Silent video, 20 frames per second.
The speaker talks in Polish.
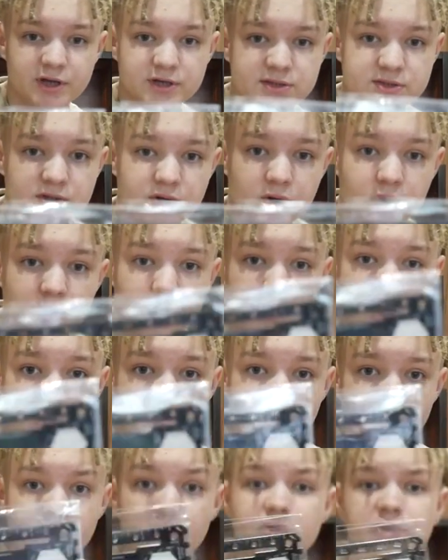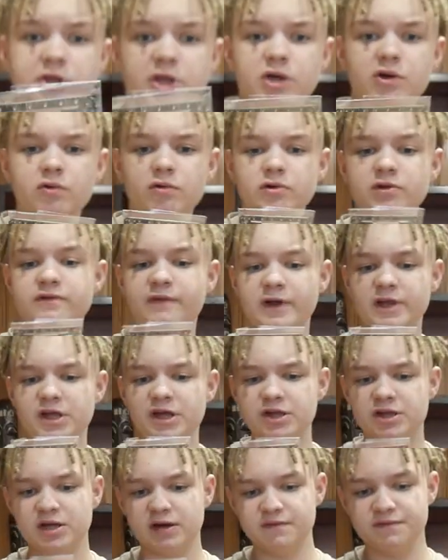jest to Multicool
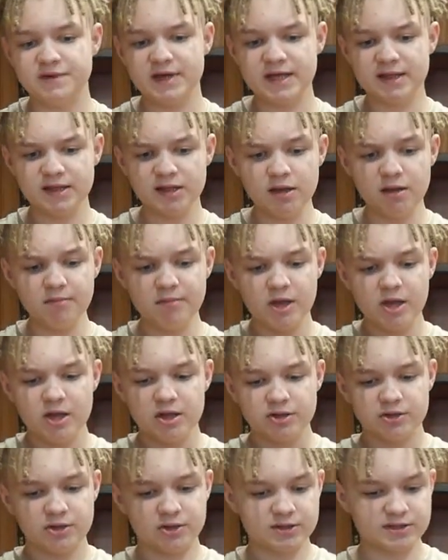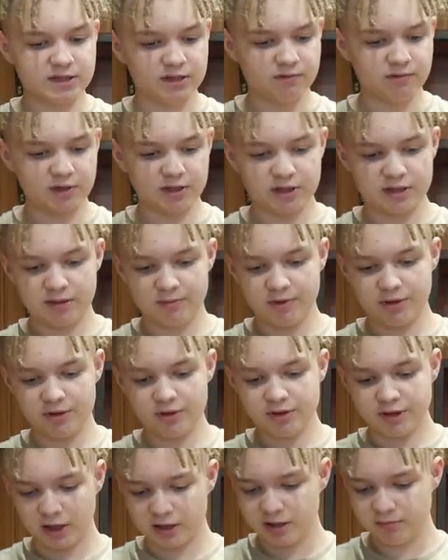20 w jednym. To jest akurat dla
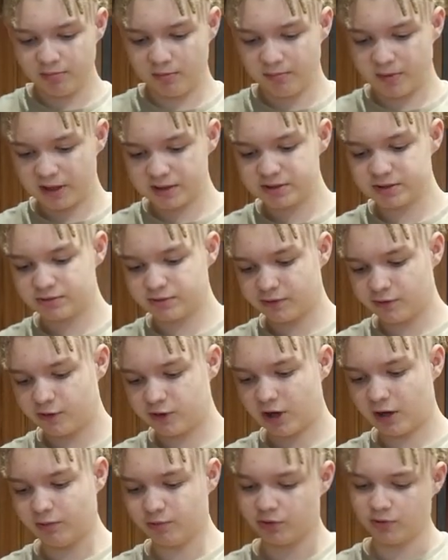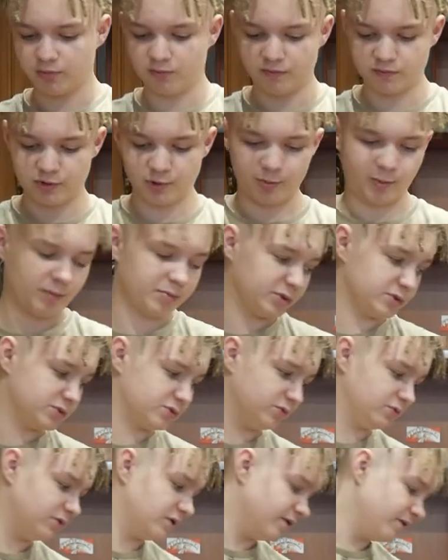mojego taty, bo bardzo to chciał, to mu to po prostu